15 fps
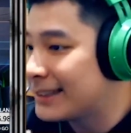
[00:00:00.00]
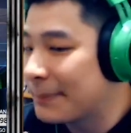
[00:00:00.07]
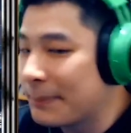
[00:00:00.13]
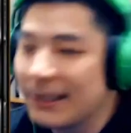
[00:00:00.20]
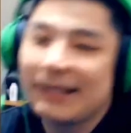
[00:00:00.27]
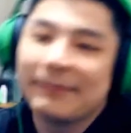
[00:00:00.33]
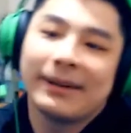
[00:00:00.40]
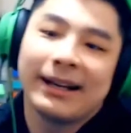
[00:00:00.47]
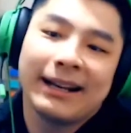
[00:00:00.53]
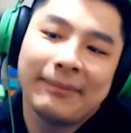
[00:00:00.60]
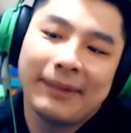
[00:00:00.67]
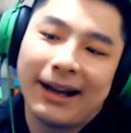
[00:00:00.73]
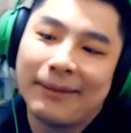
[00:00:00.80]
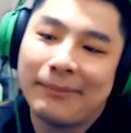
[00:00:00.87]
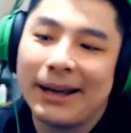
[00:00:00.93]
cepet gimana
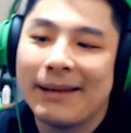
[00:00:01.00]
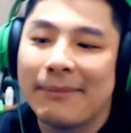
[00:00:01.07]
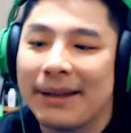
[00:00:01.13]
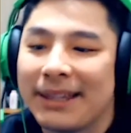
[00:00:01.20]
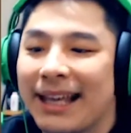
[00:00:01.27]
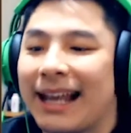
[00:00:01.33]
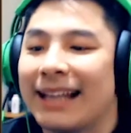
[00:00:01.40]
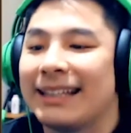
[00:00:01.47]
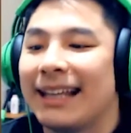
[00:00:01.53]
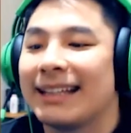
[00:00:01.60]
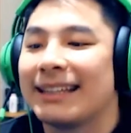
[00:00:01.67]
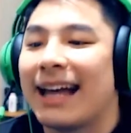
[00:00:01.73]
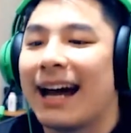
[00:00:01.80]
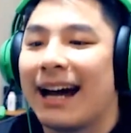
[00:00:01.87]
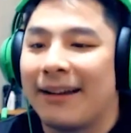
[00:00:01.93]
bang? Banyak-banyak latihan
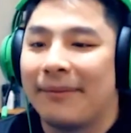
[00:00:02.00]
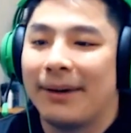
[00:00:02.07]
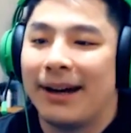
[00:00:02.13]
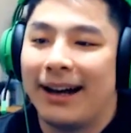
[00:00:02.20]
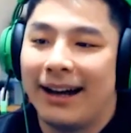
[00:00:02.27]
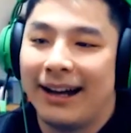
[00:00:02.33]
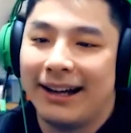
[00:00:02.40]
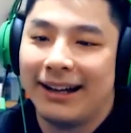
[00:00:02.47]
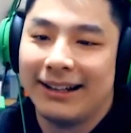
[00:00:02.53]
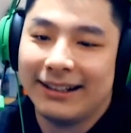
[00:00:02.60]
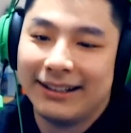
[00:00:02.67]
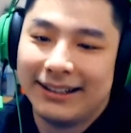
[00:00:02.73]
tangan bang.